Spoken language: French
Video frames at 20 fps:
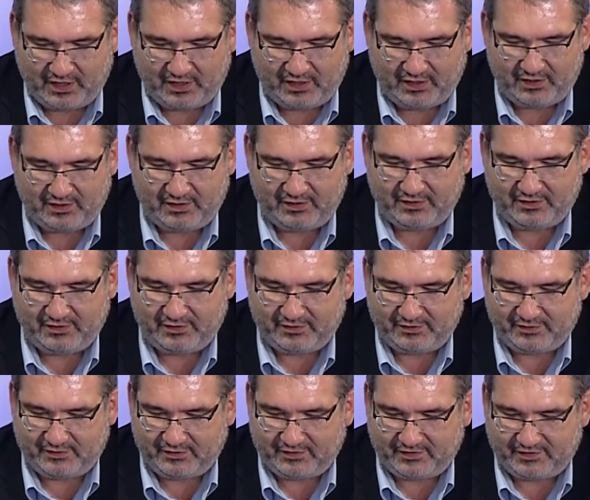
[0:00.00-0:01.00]
à
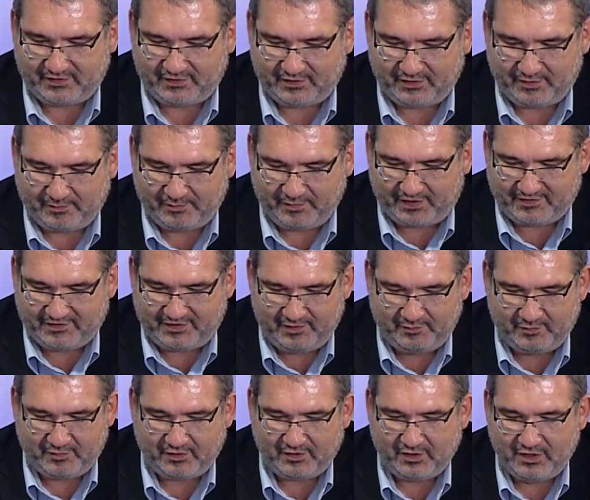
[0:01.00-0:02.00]

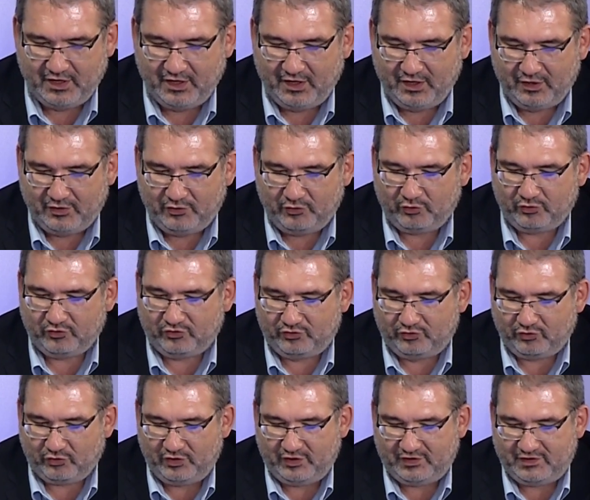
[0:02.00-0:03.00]
Maxime donc
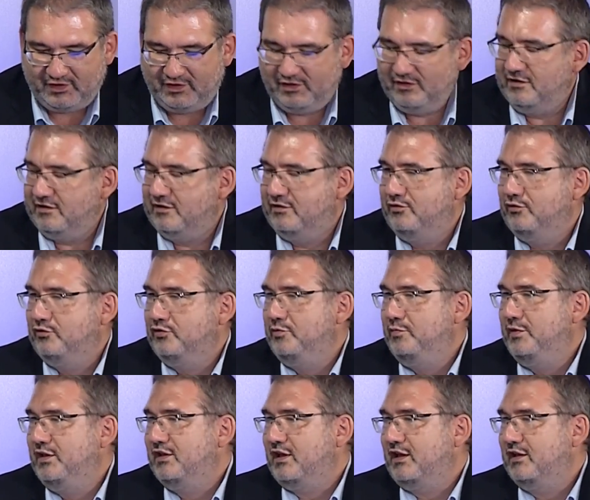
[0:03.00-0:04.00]
sur l'utilisation du
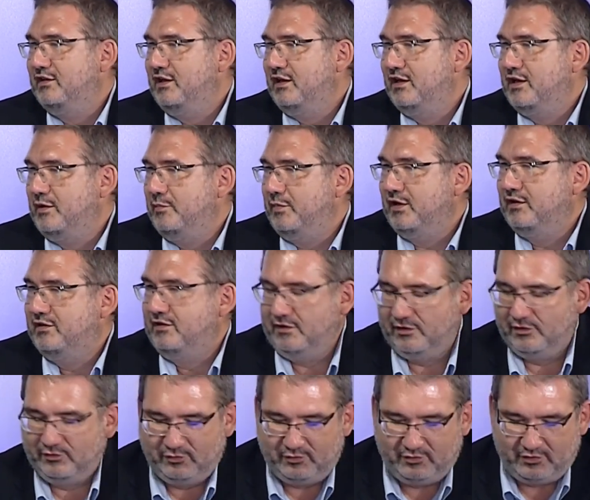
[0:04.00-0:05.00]
mitre à
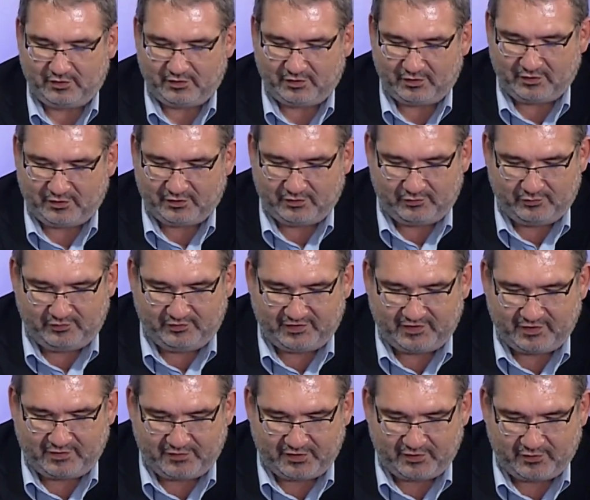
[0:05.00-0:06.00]
partir d'une
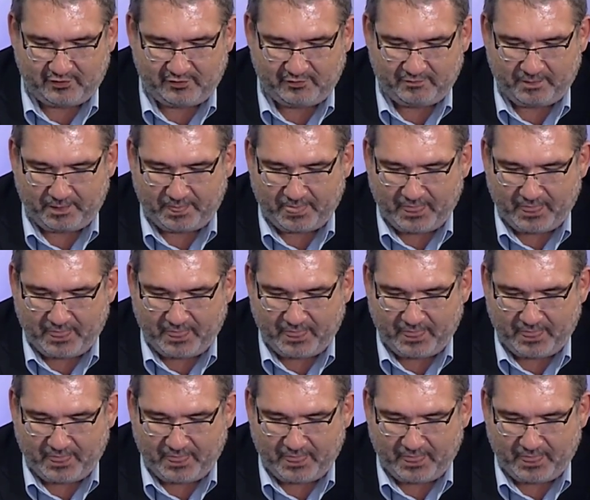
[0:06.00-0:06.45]
CVE.